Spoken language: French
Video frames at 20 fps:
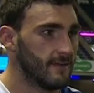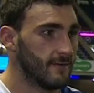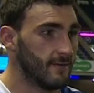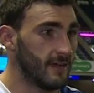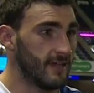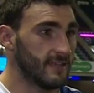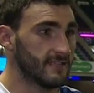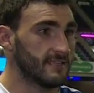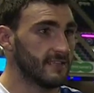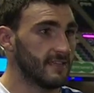
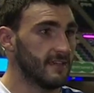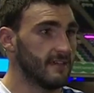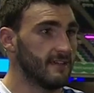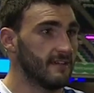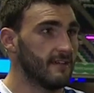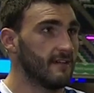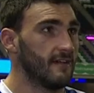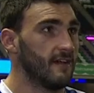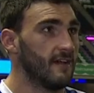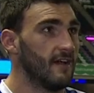Ouais, c'est
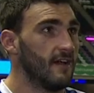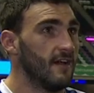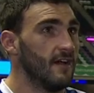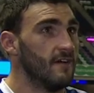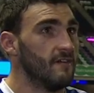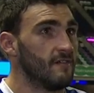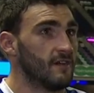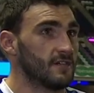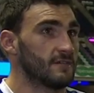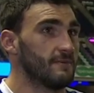euh,
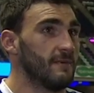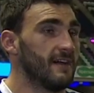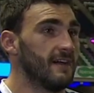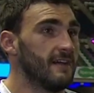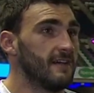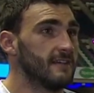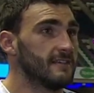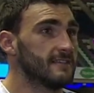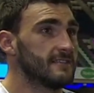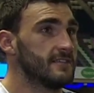franchement
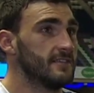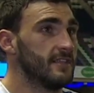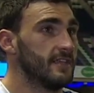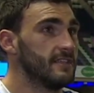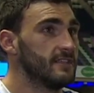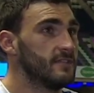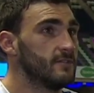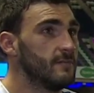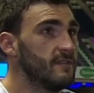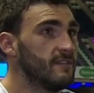c'est une
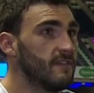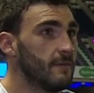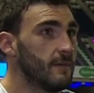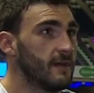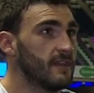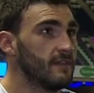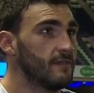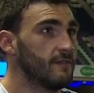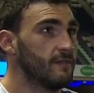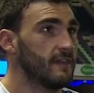année 2020
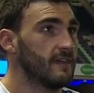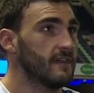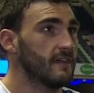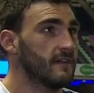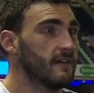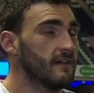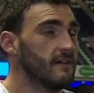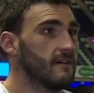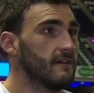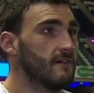magnifique.
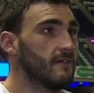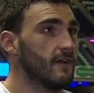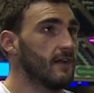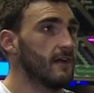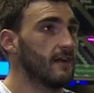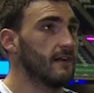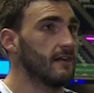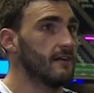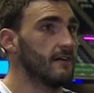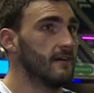
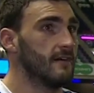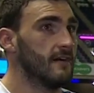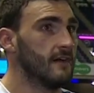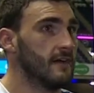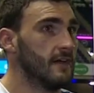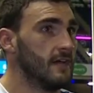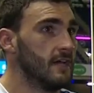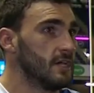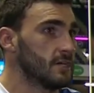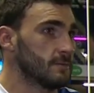voilà,
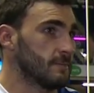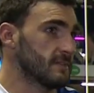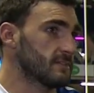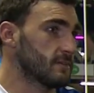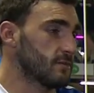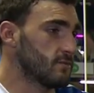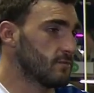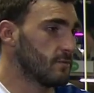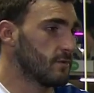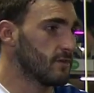je pense
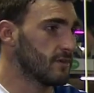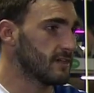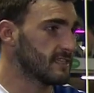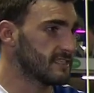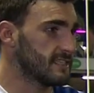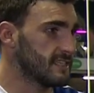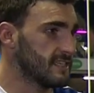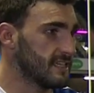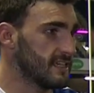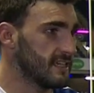que tout le monde aurait
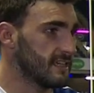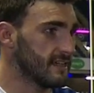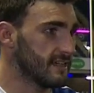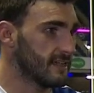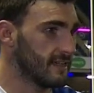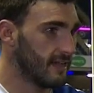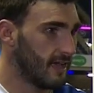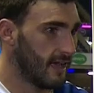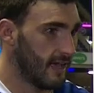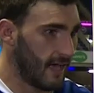signé
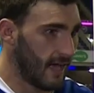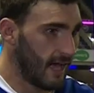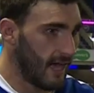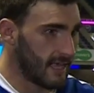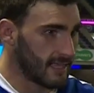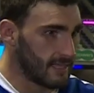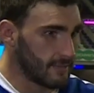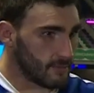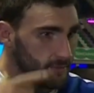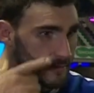en
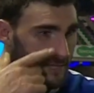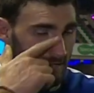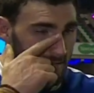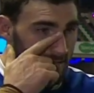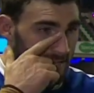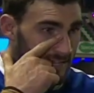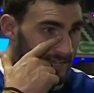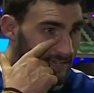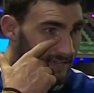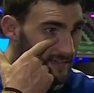début
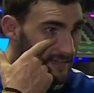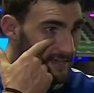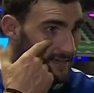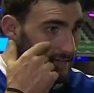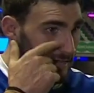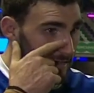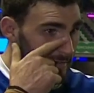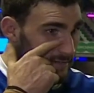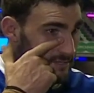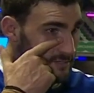d'année
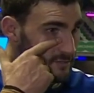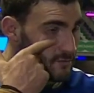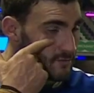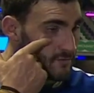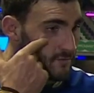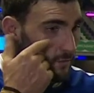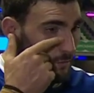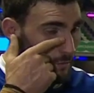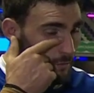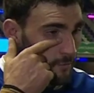avec ce
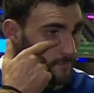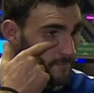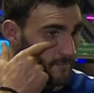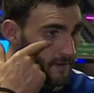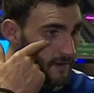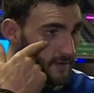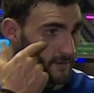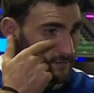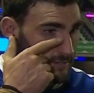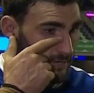nouveau groupe.
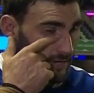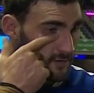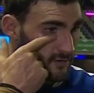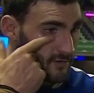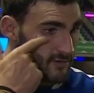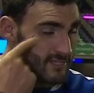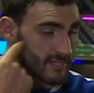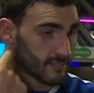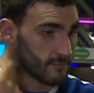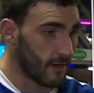Voilà, on s'est
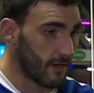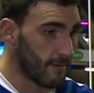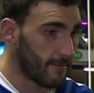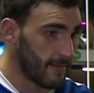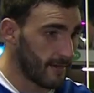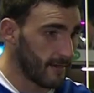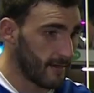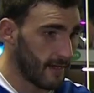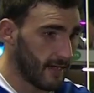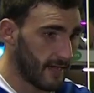rencontrés, je me
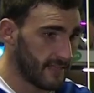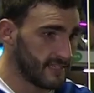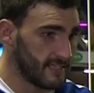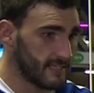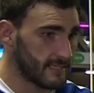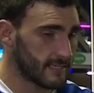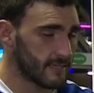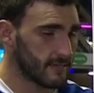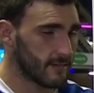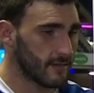rappelle, à
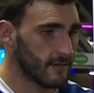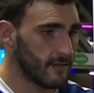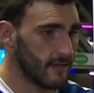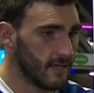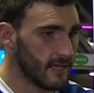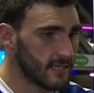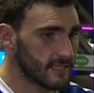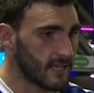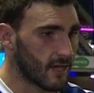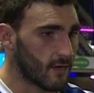Nice.
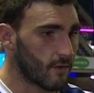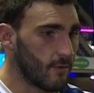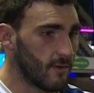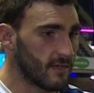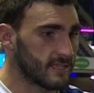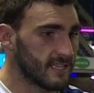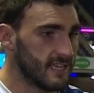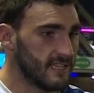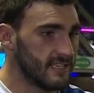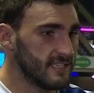Ça a
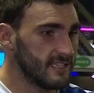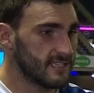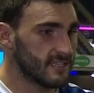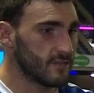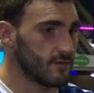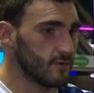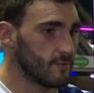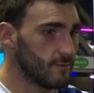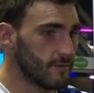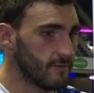commencé à Nice et
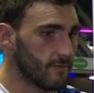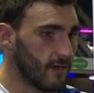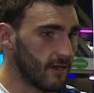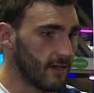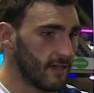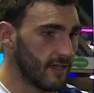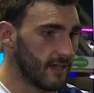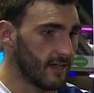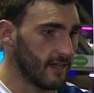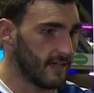depuis voilà,
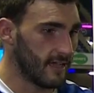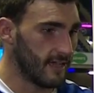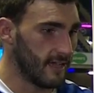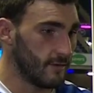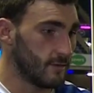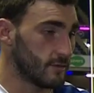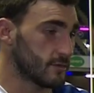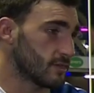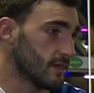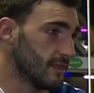il y, y, a
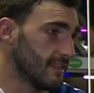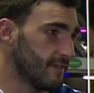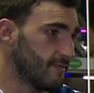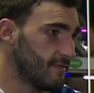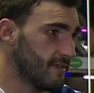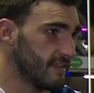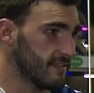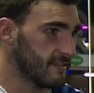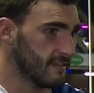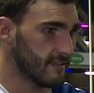une seule
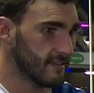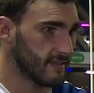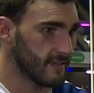défaite.